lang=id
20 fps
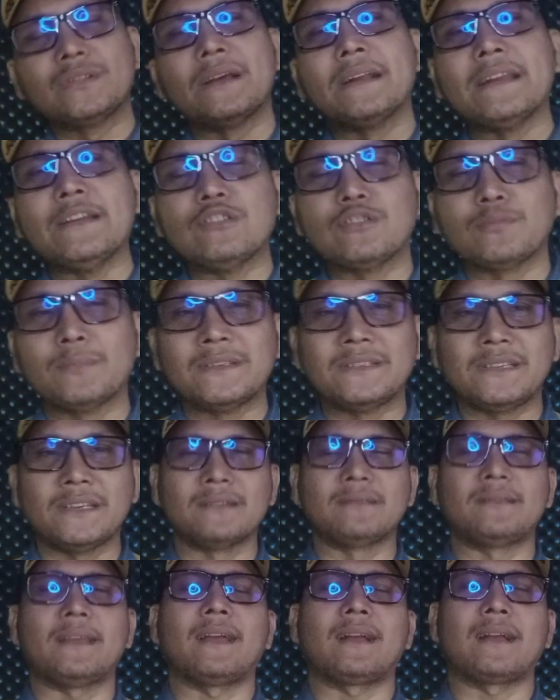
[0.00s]
serius
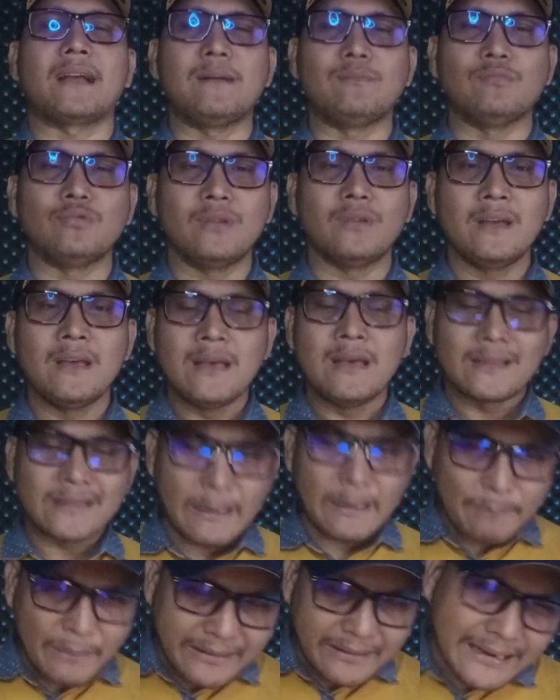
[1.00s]
mencintai kamu,
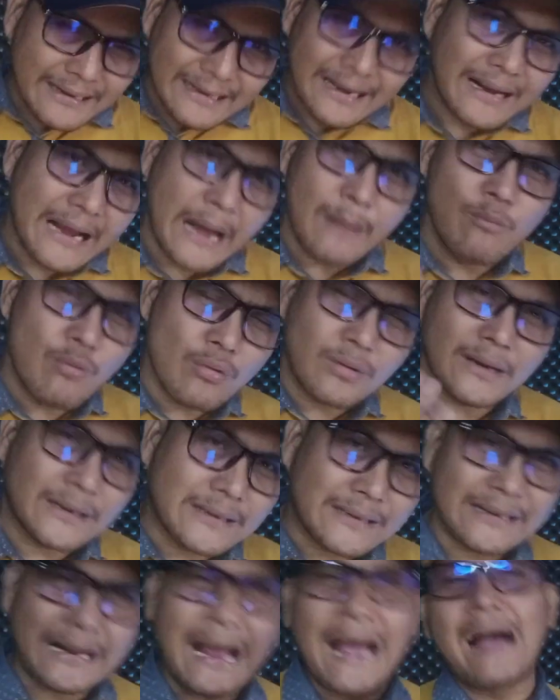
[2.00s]
tapi karena kamu
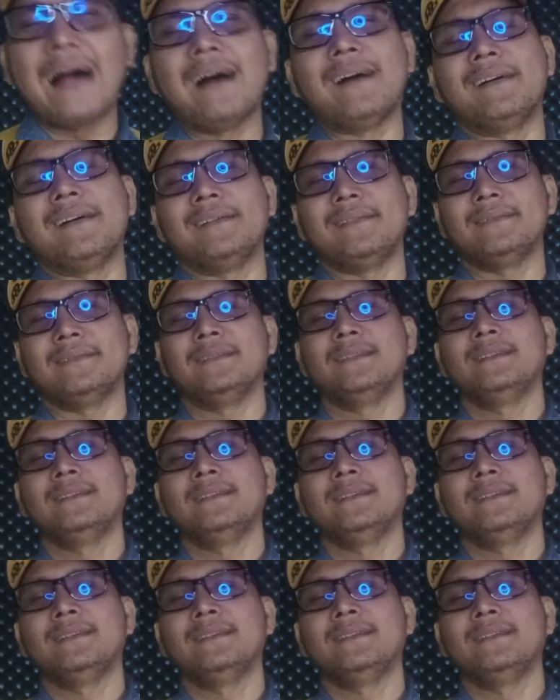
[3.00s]
kekang,